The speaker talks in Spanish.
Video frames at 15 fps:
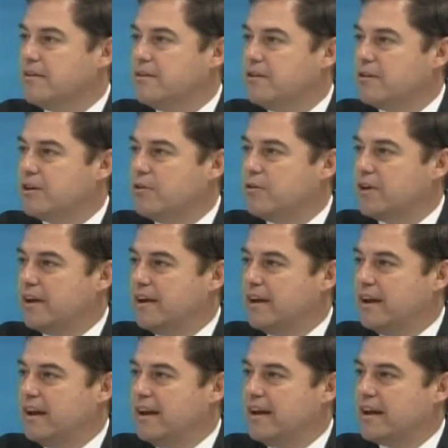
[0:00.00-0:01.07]
Yo creo
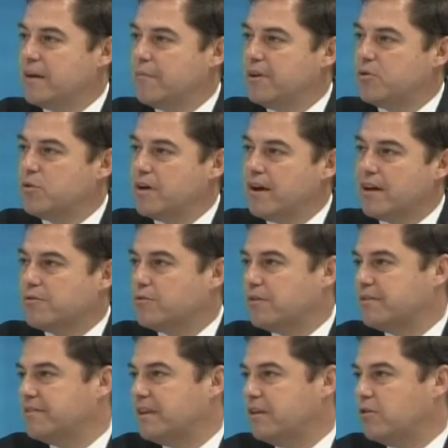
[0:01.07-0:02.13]
que el incremento en gasto ha
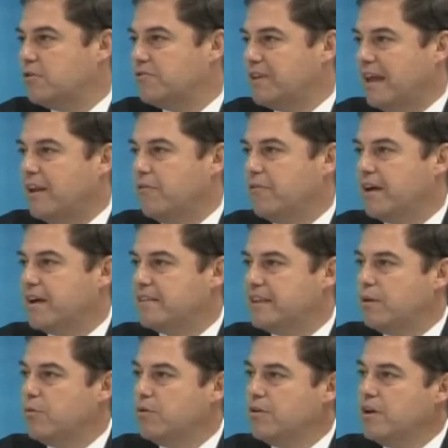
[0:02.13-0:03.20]
sido
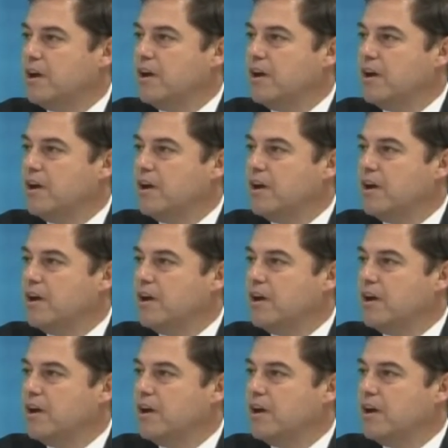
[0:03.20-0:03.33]
significativo.